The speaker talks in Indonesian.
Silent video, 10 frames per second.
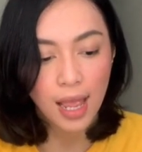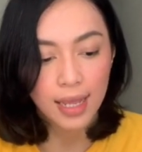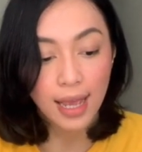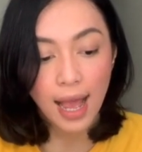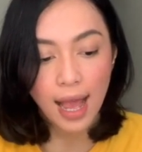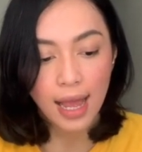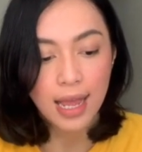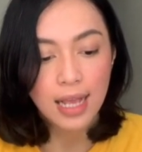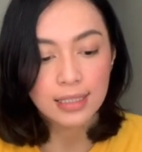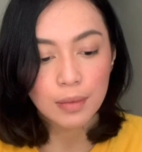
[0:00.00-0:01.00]
Yang A,
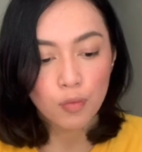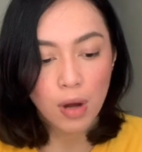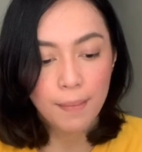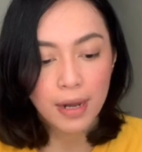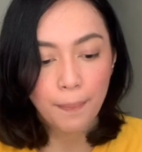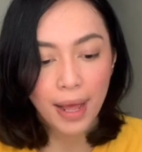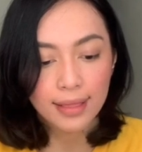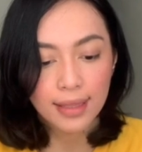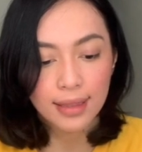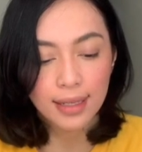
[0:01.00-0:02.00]
semua
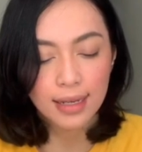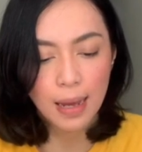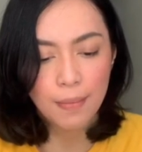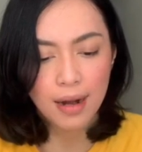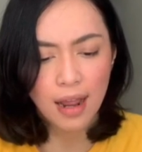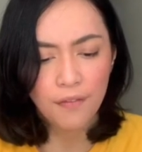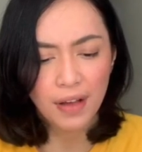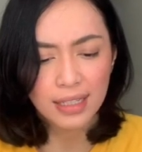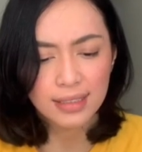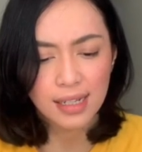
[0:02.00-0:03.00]
merpati tidak
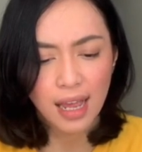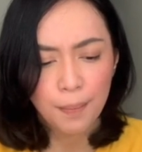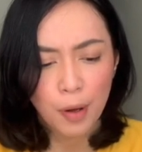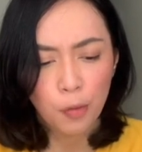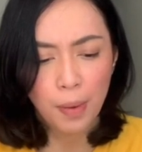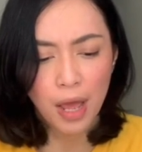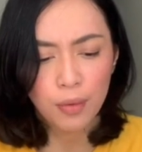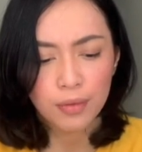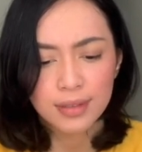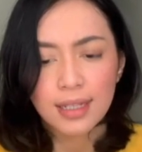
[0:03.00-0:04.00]
bernafas dengan
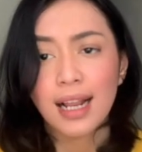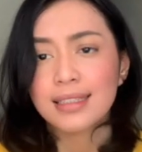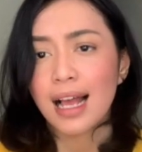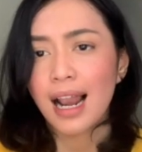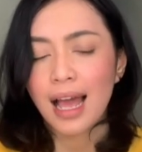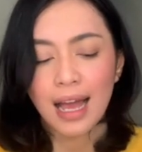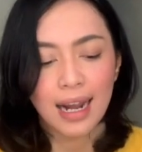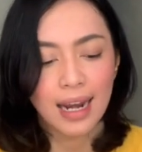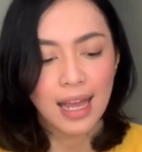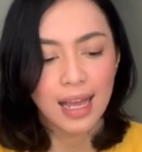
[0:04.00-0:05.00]
paru-paru. Jelas salah
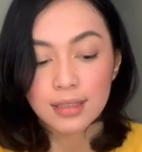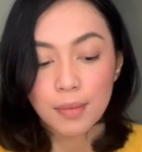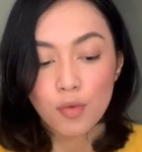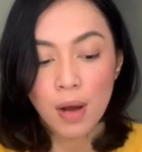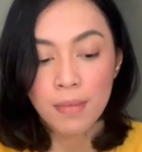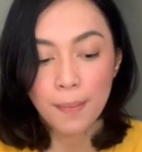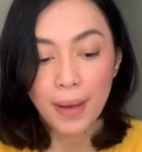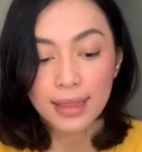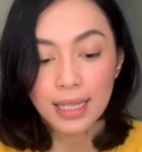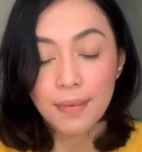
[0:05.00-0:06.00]
karena semua
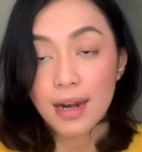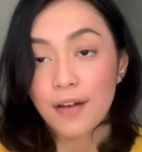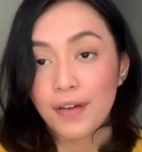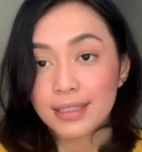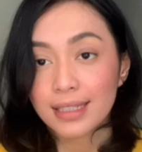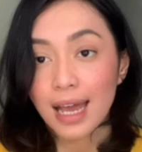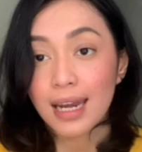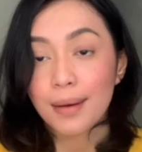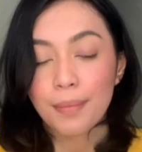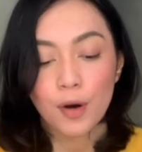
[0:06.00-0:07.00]
merpati bernafas
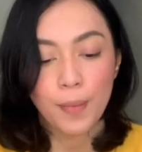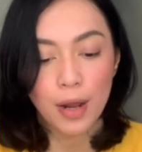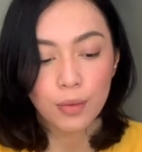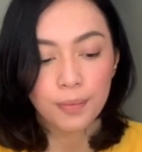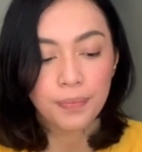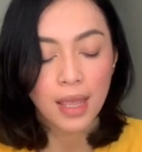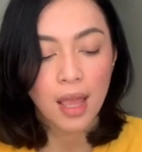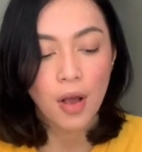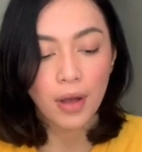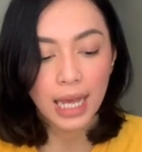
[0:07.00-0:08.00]
dengan paru-paru.
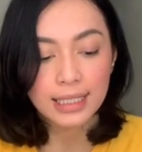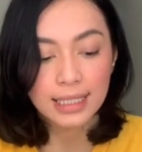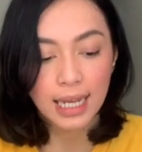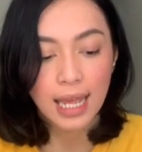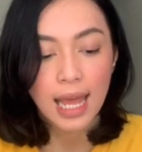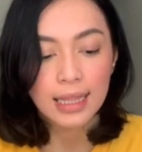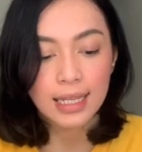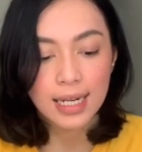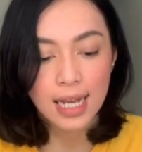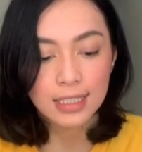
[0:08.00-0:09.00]
Oke, yang C,
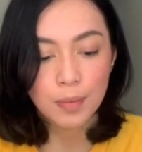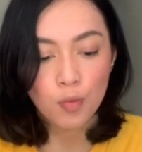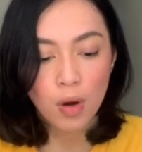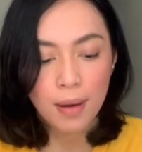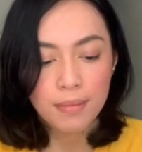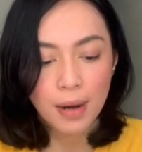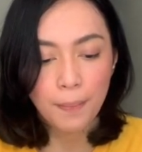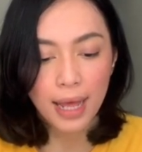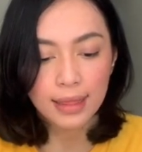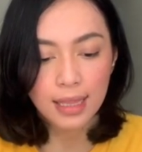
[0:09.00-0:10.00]
tidak semua
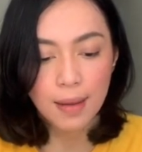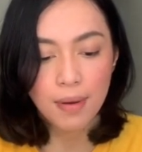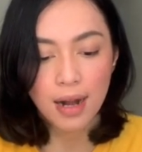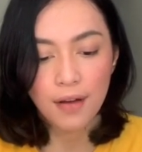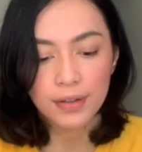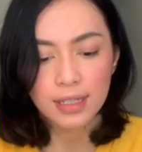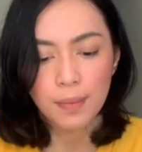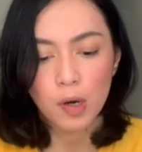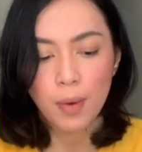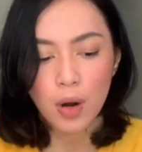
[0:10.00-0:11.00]
merpati bernafas
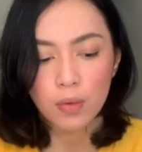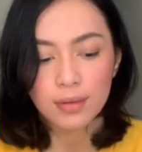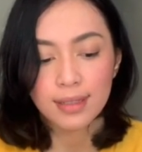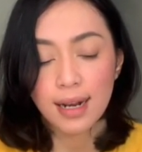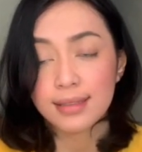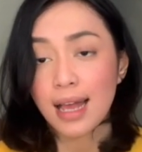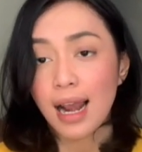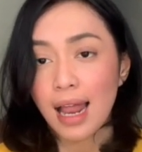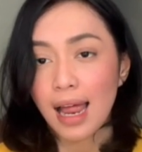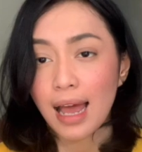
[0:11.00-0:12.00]
dengan paru-paru. Jelas
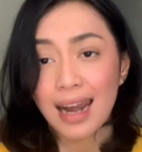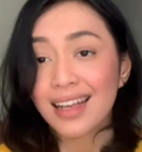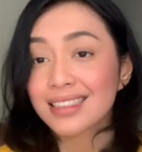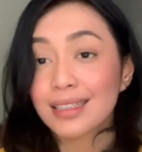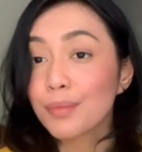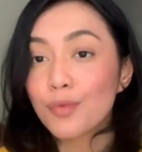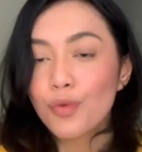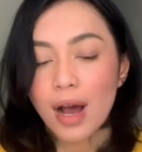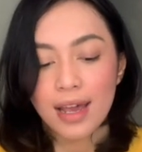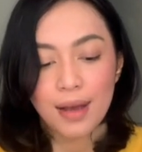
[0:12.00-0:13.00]
salah, karena
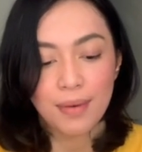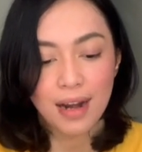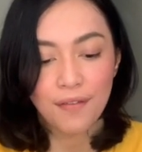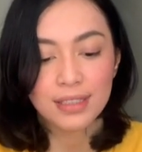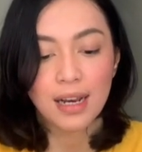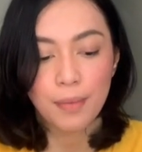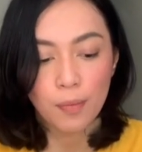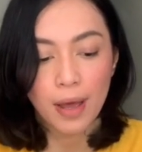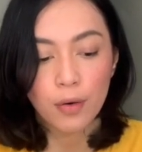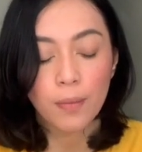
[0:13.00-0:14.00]
semua yang bernafas dengan
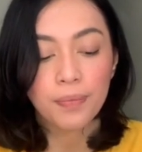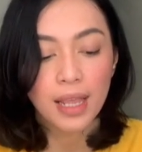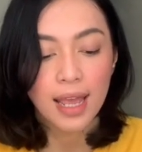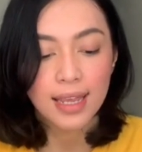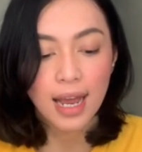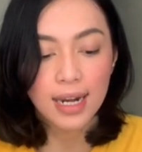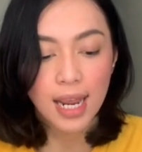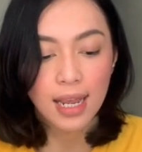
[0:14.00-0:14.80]
paru-paru. Yang D,